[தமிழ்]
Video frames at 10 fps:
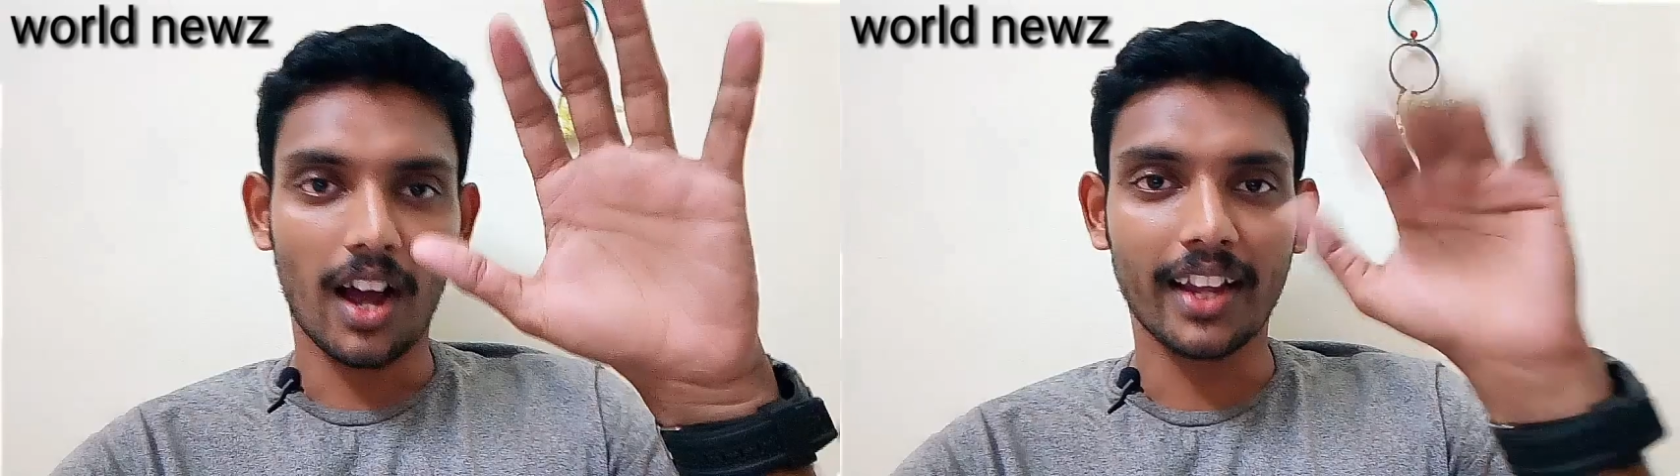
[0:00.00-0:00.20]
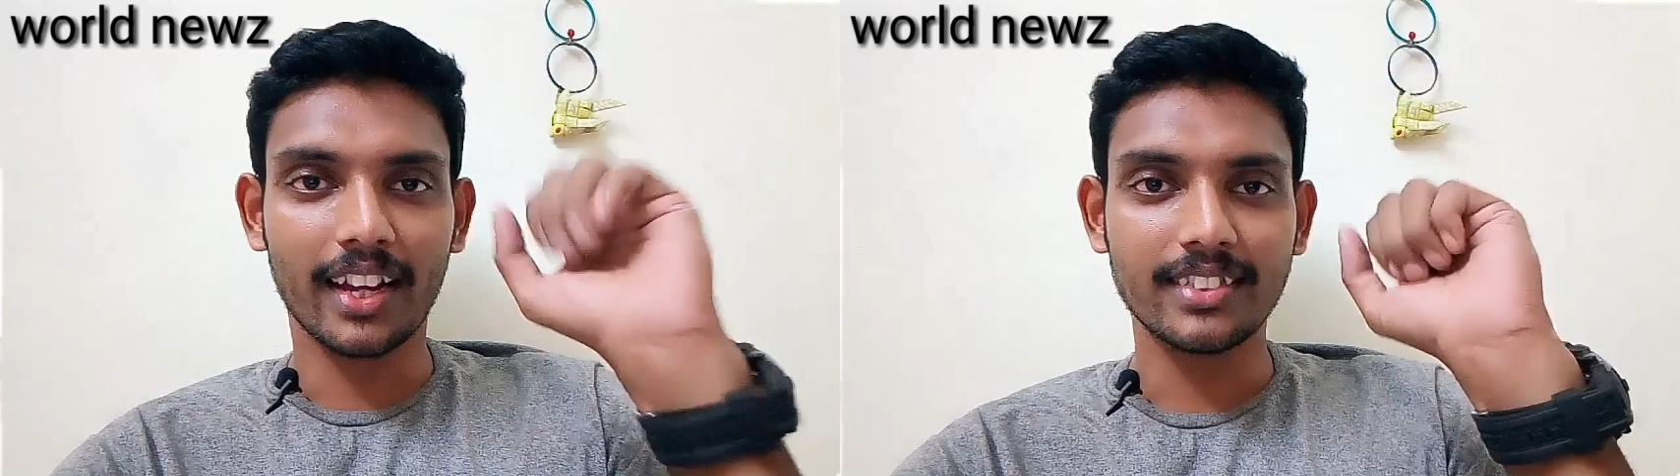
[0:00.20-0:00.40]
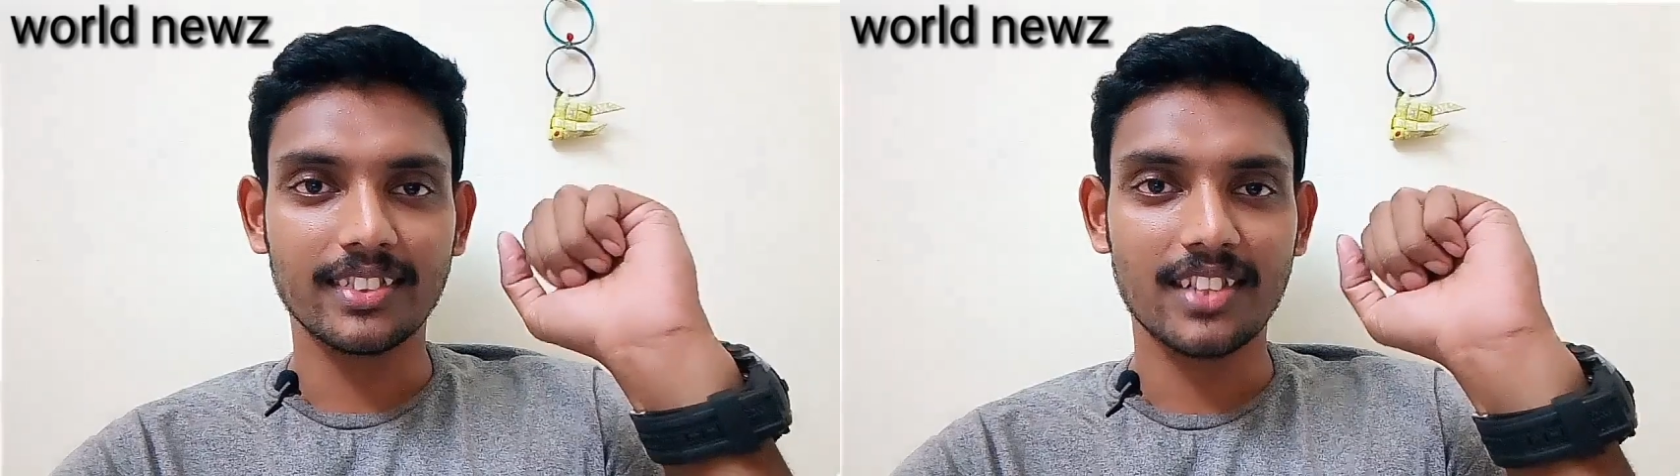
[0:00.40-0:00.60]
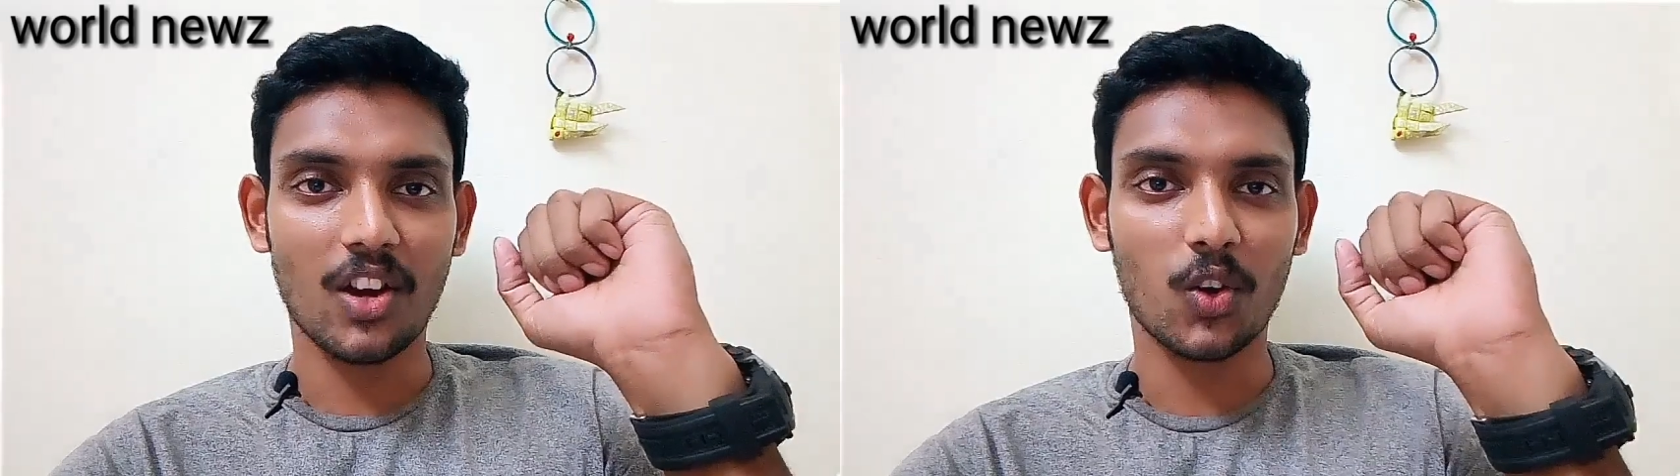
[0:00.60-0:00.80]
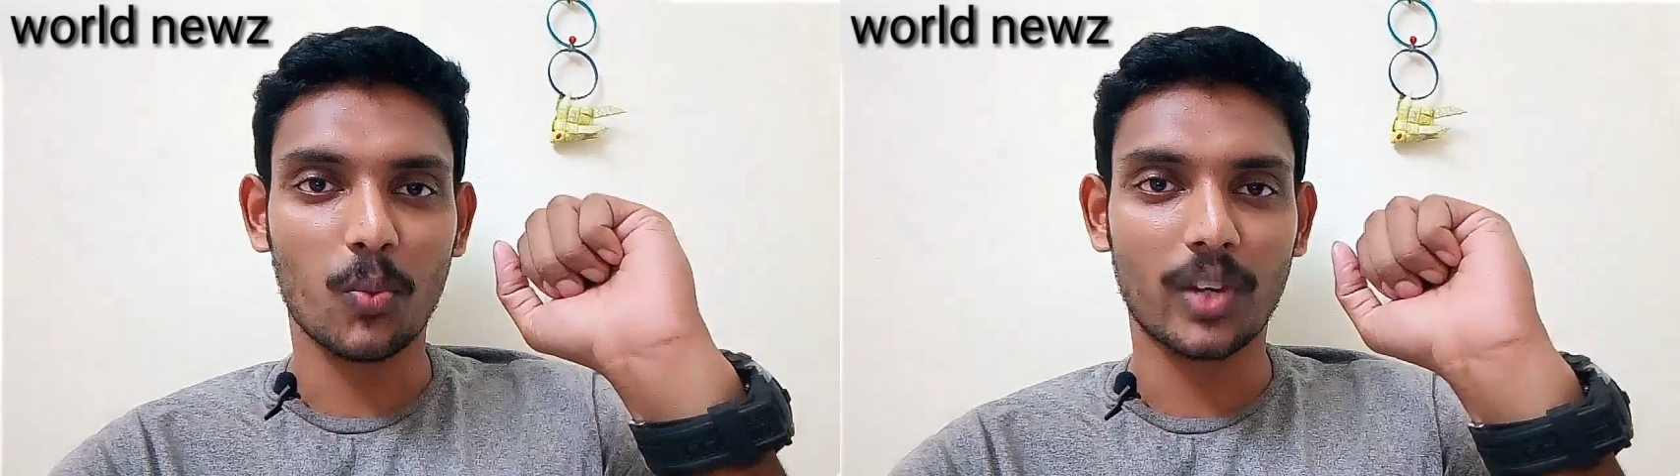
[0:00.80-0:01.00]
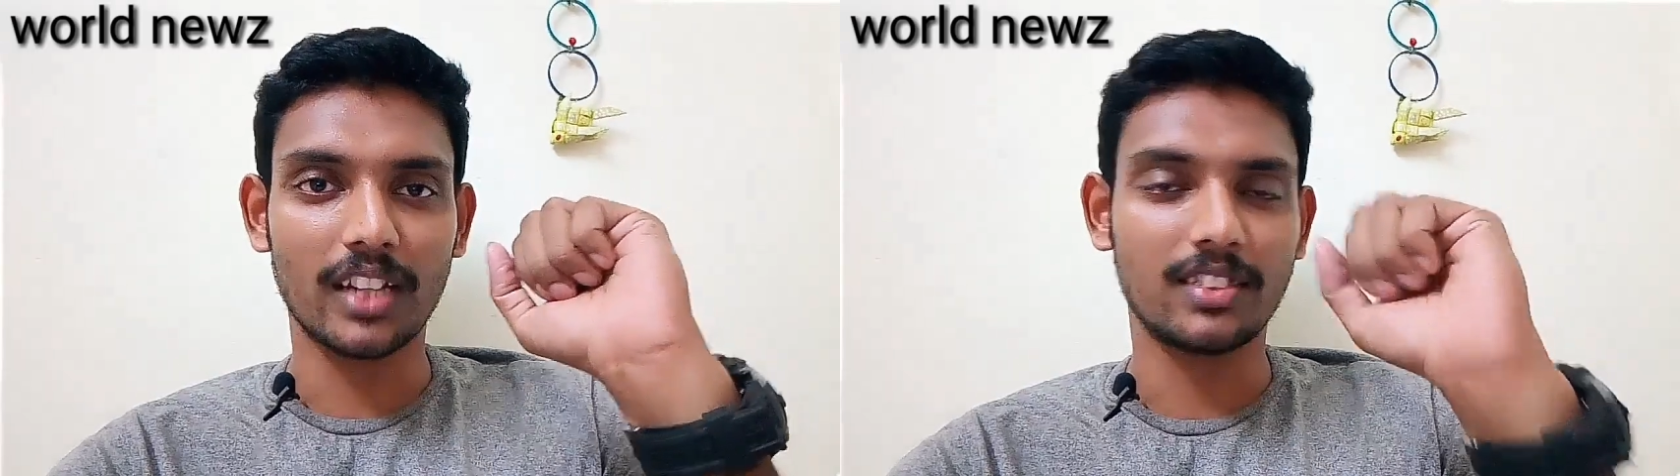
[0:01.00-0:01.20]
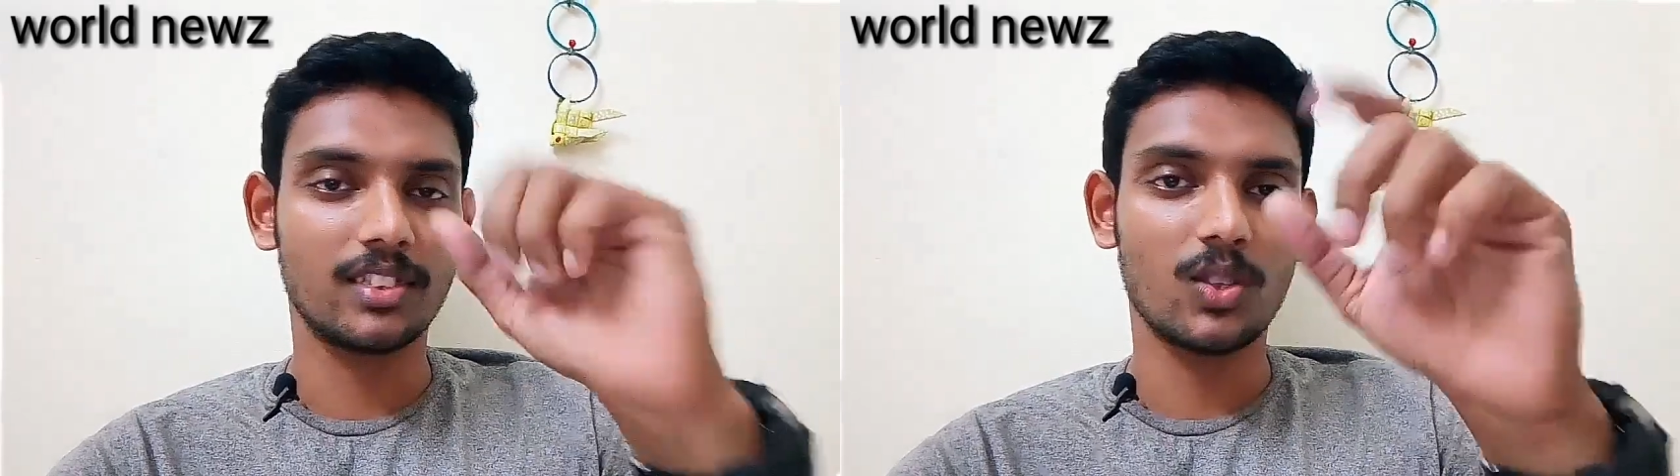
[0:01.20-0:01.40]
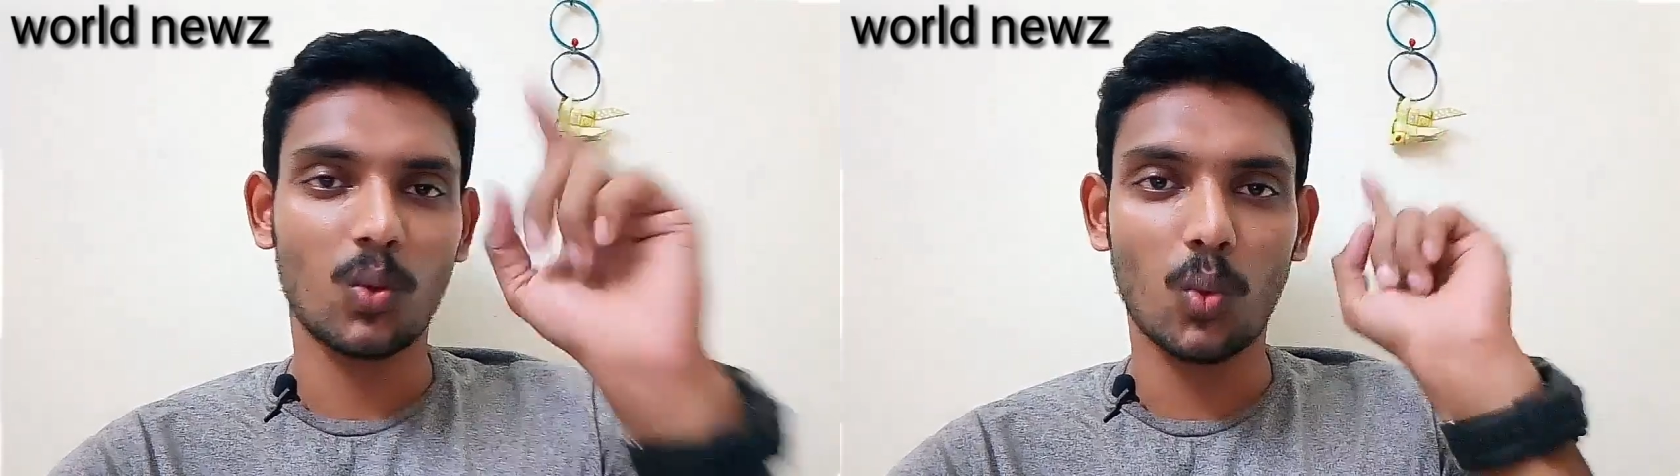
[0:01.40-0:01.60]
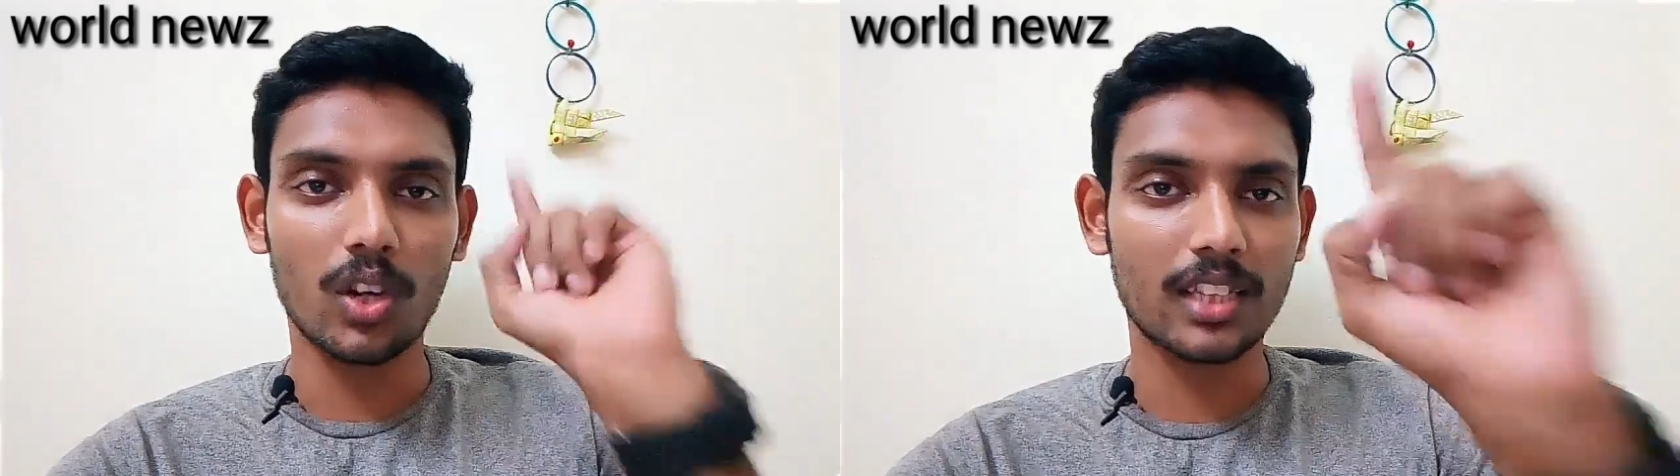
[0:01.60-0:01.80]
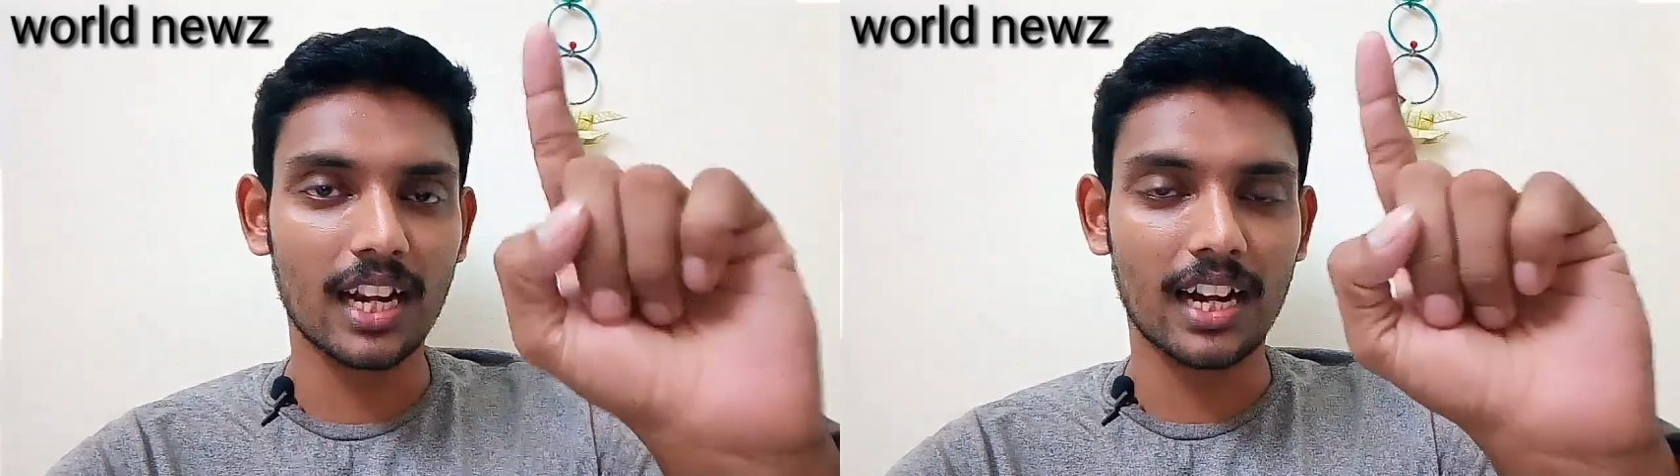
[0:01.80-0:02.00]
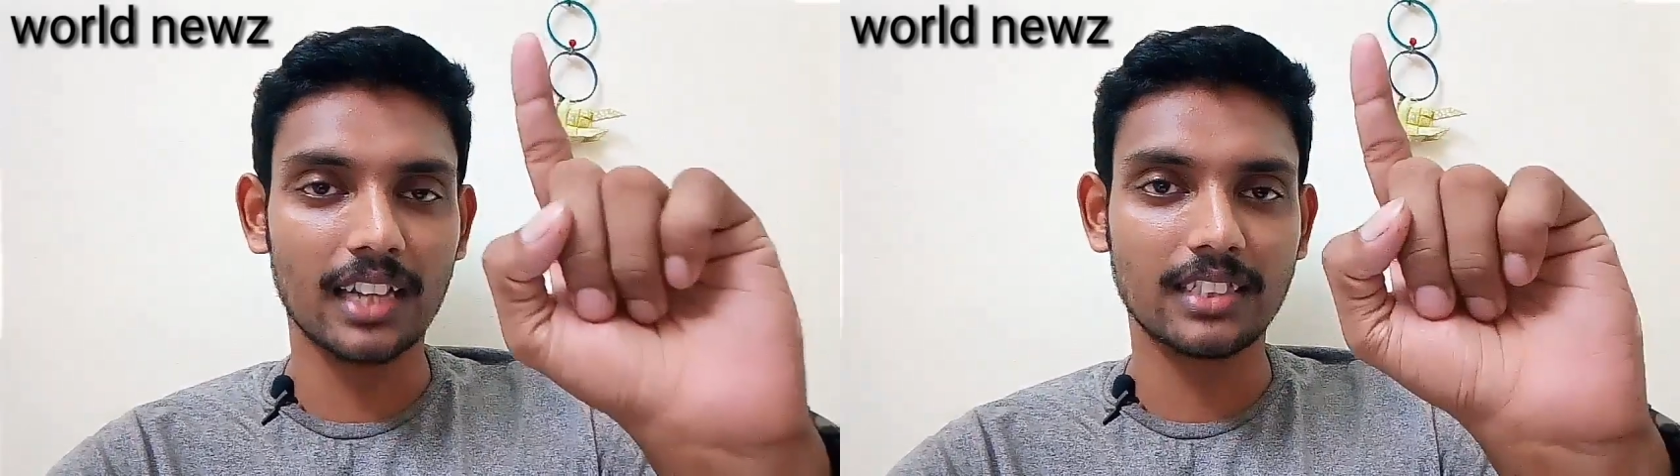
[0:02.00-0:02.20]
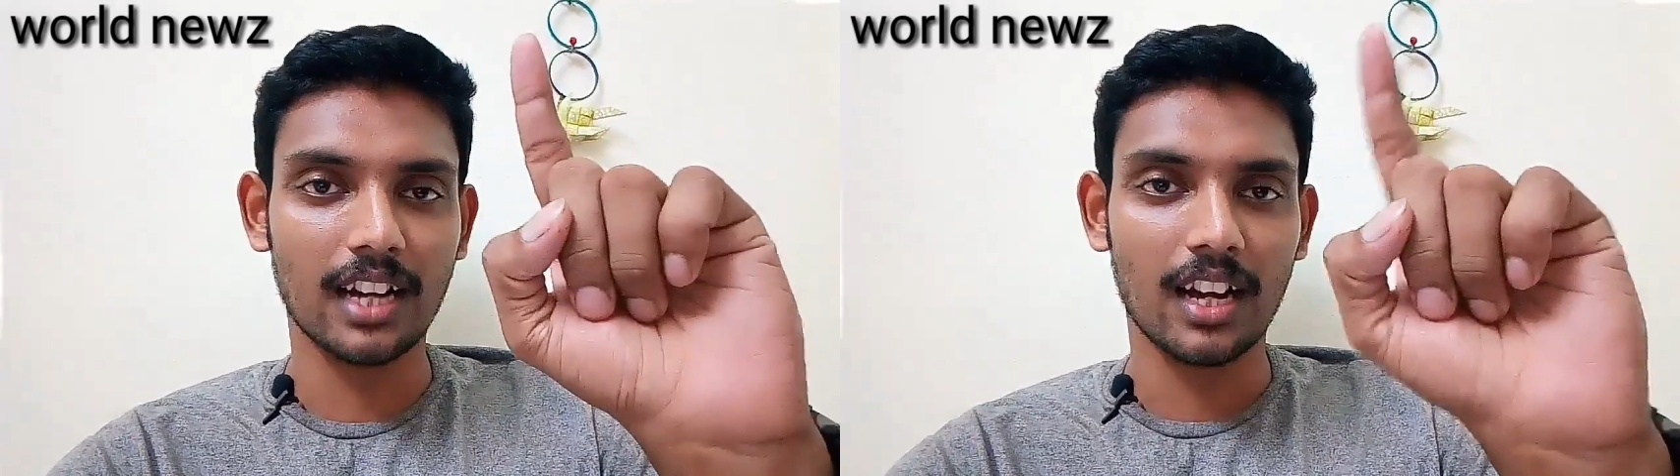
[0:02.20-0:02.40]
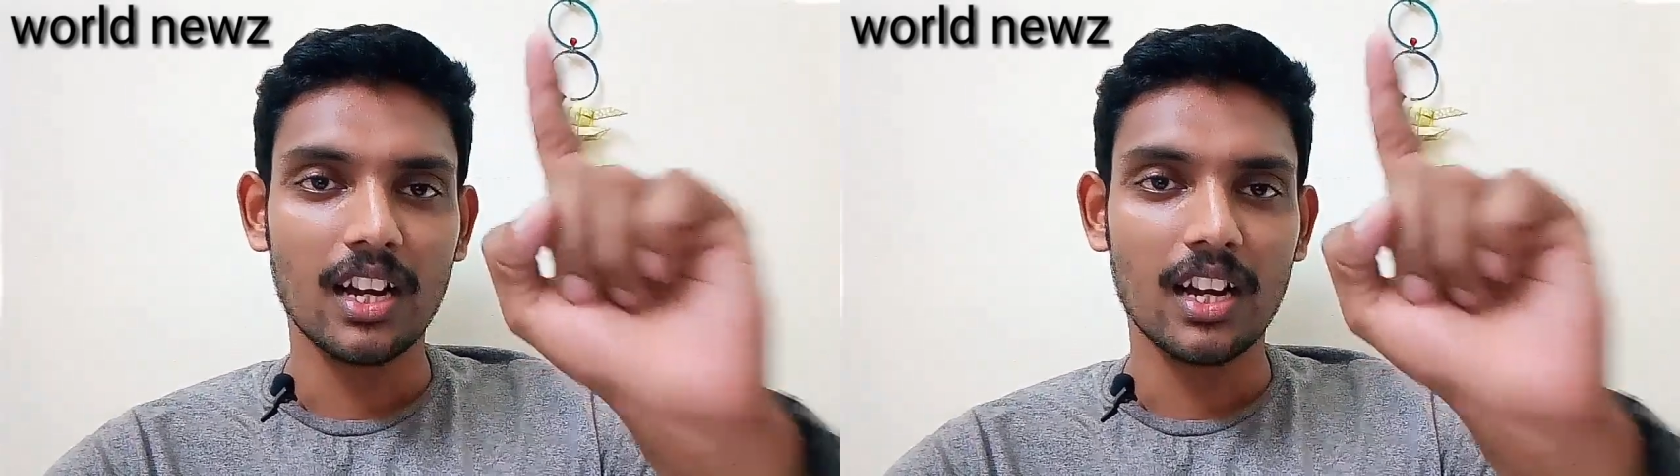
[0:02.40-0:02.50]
கைஸ் நான் உங்கள் முகேஷ் ஒருத்தர் நினச்சா